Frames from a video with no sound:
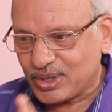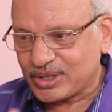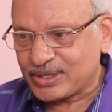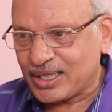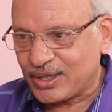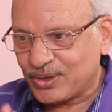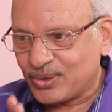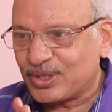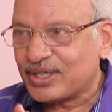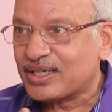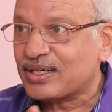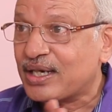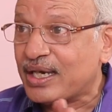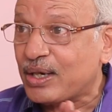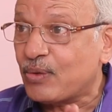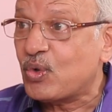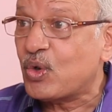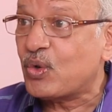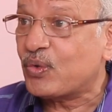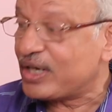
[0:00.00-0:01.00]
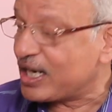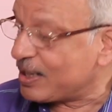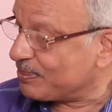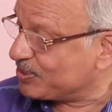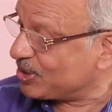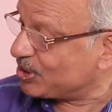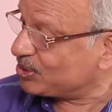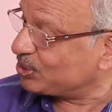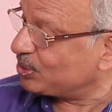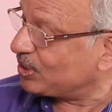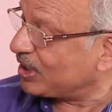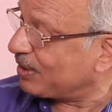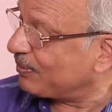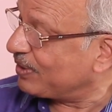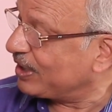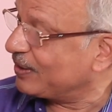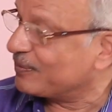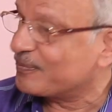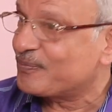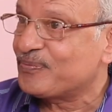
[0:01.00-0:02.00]
ఒకదాన్ని ఒకటి ఓవర్లాప్ చేస్తూ
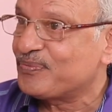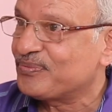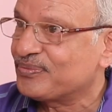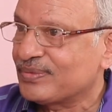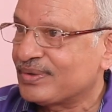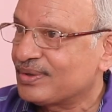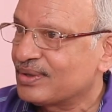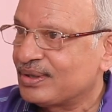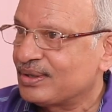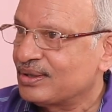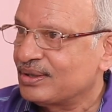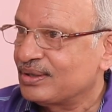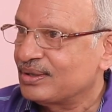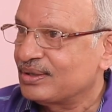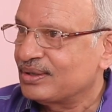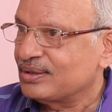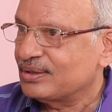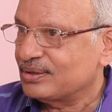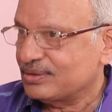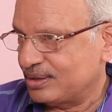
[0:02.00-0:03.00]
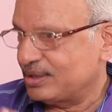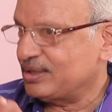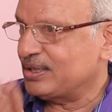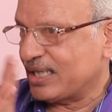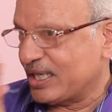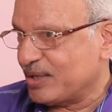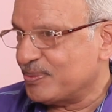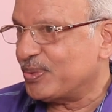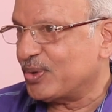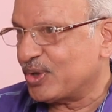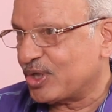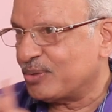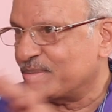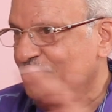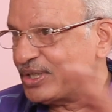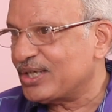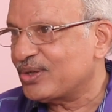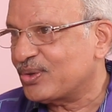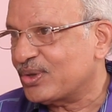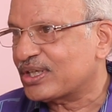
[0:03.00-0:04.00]
రావాలి అంటే ఇది
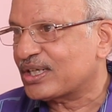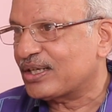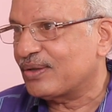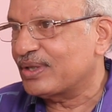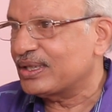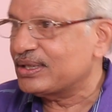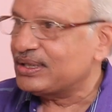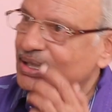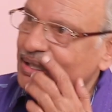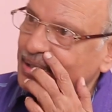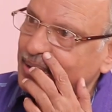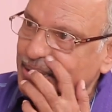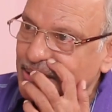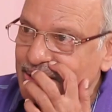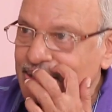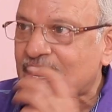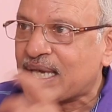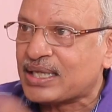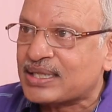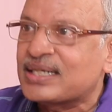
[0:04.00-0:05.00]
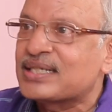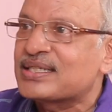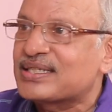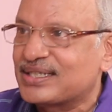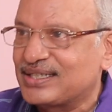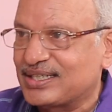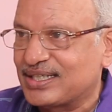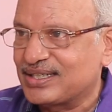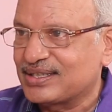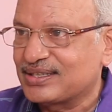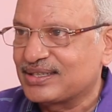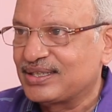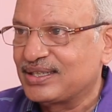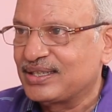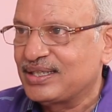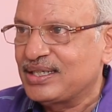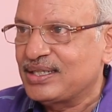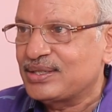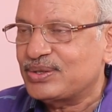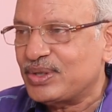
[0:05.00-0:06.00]
అయిపోకముందు ఇంకోటి రావాలి దీనికి సాధన చేయాలి
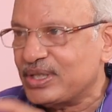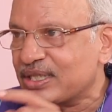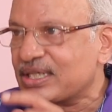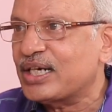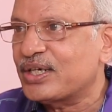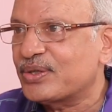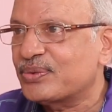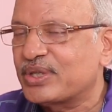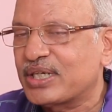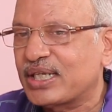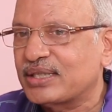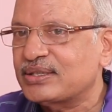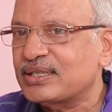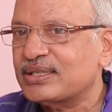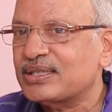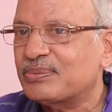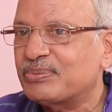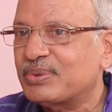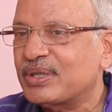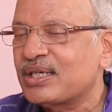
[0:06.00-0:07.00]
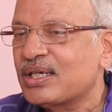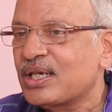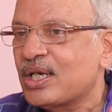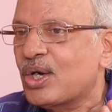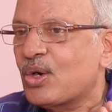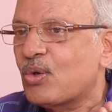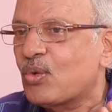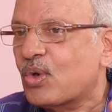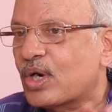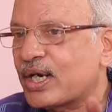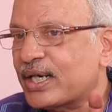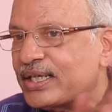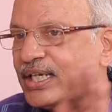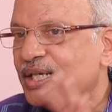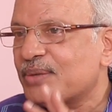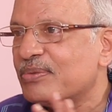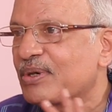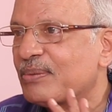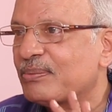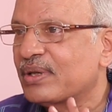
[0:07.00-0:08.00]
సో ఇట్లాంటివి ఉంటాయి అంతే తప్ప ఒకటే
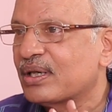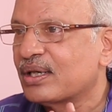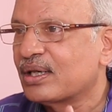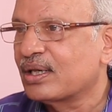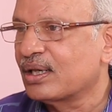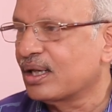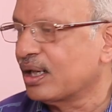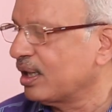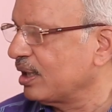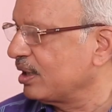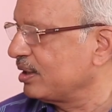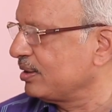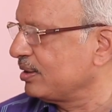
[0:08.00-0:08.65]
బొమ్మ ఓ